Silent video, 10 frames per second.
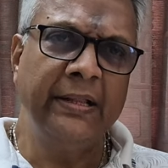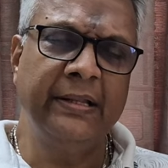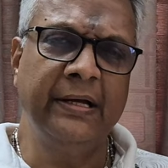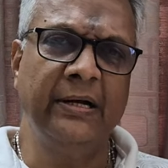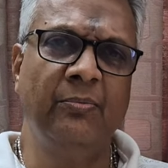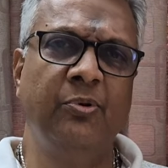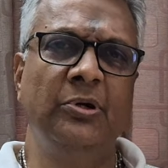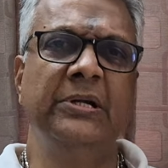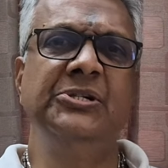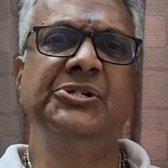இந்த
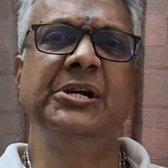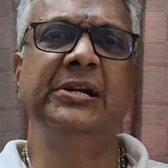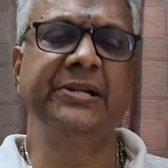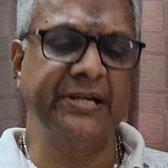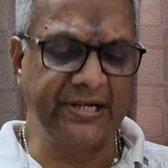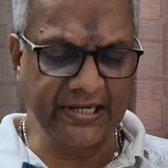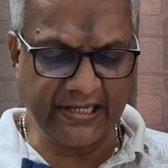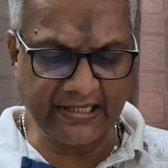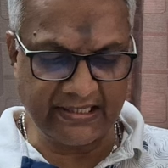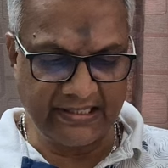பொட்டன்ஷியல் ரேட்
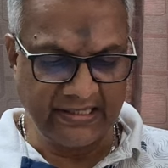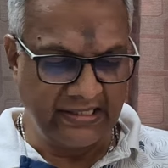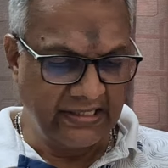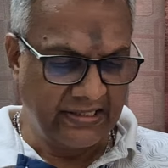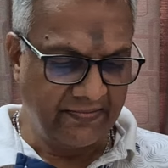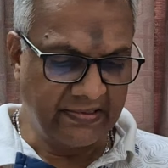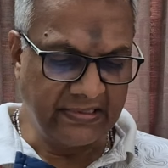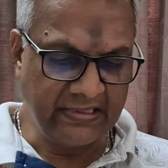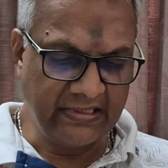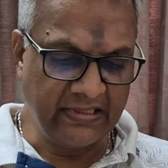கட்
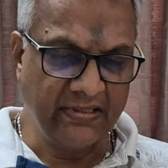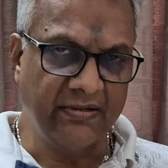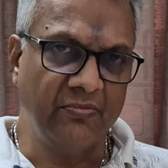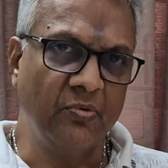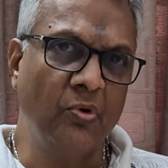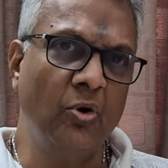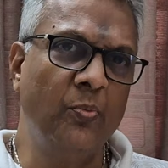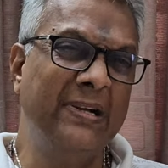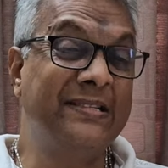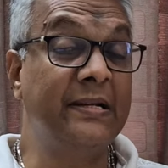வந்து
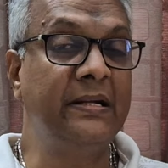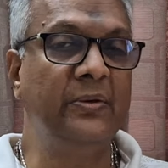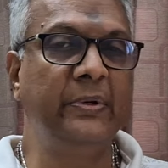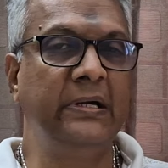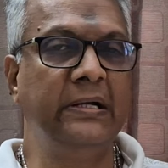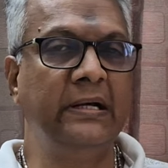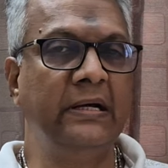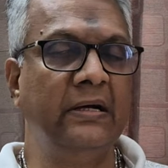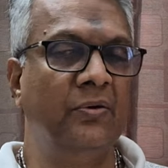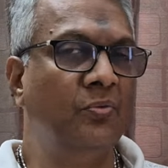குளோபல் சென்டிமெண்ட்டை
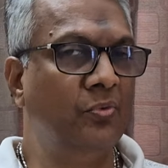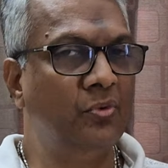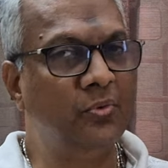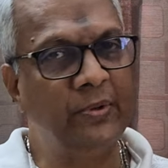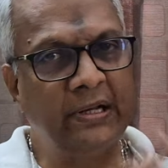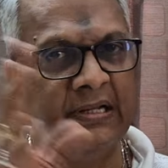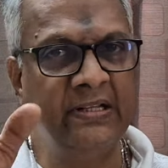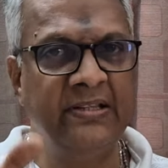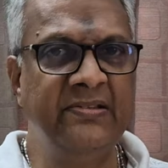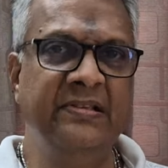ஒரு மாதிரி
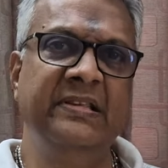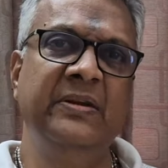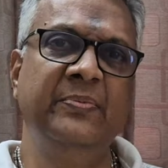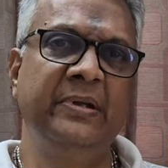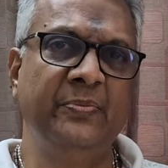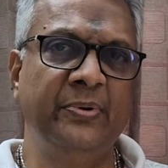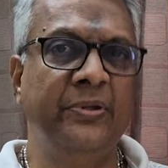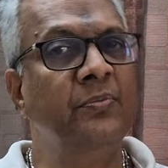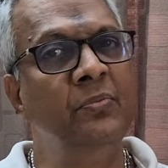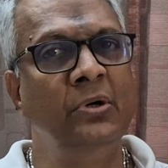திசை திருப்பி
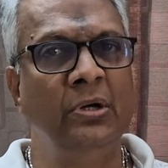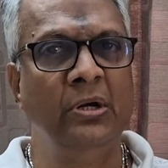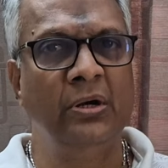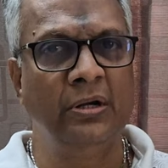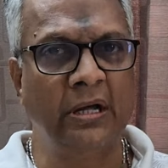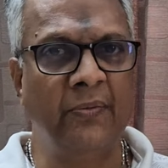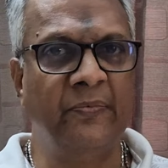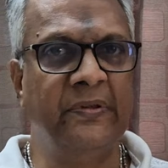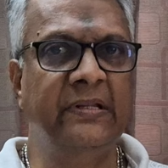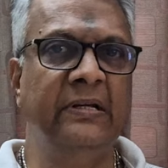இருப்பதும் நாம்
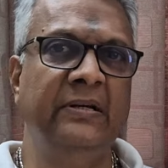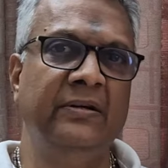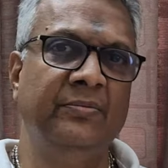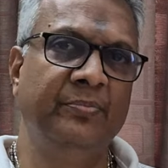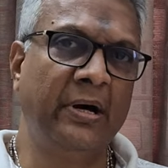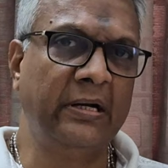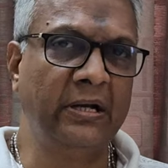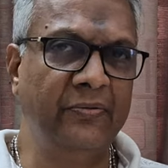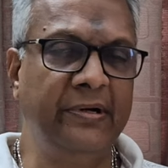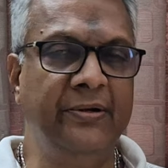வந்து
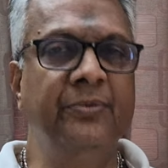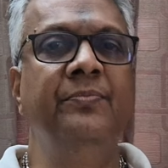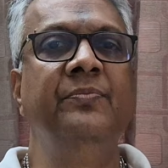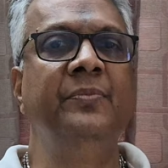பார்க்க வேண்டும்